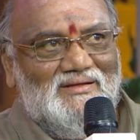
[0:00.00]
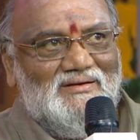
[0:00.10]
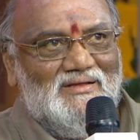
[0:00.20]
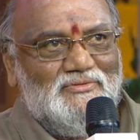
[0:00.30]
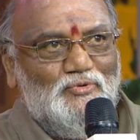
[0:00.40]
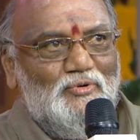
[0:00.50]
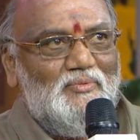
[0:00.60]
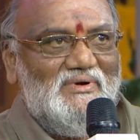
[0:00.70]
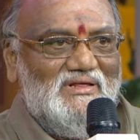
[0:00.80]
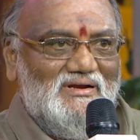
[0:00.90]
நான் ஸ்கூல்
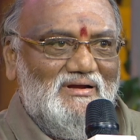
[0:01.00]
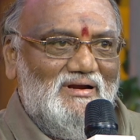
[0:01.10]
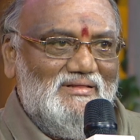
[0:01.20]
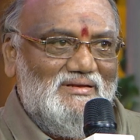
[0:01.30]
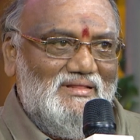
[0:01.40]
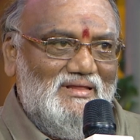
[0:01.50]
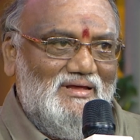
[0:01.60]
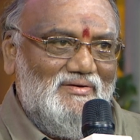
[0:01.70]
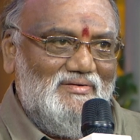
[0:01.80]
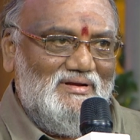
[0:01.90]
படிக்கிற காலத்துலேருந்தே
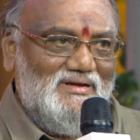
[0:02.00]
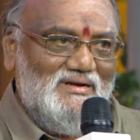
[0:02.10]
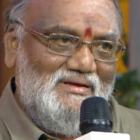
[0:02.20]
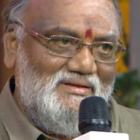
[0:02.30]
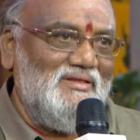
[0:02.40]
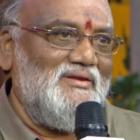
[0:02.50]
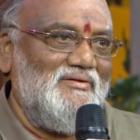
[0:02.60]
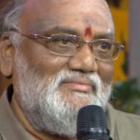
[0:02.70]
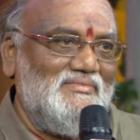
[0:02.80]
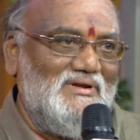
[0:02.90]
அவர் எனக்கு
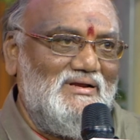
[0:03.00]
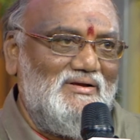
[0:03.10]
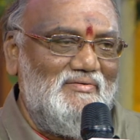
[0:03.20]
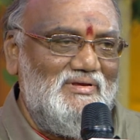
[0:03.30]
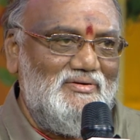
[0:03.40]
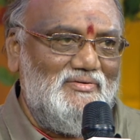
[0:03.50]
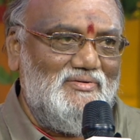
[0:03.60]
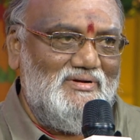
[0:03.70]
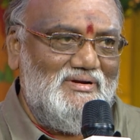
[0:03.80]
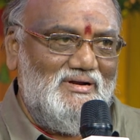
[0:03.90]
தெரியும் ஏன்னா கவிஞர்
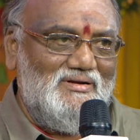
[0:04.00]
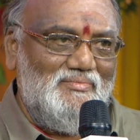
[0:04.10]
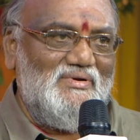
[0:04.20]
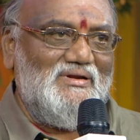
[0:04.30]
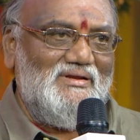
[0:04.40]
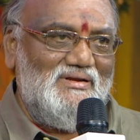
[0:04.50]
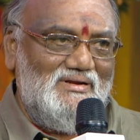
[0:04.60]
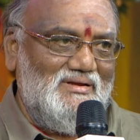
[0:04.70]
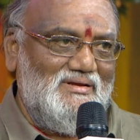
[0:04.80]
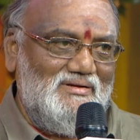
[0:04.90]
வீட்டோட நான் ரொம்ப
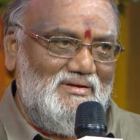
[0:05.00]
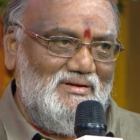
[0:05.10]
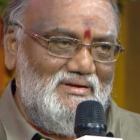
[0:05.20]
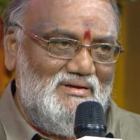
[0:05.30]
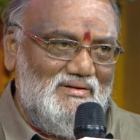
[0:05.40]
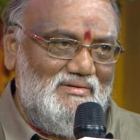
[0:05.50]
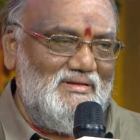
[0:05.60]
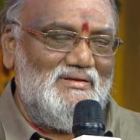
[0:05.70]
நெருங்கின இது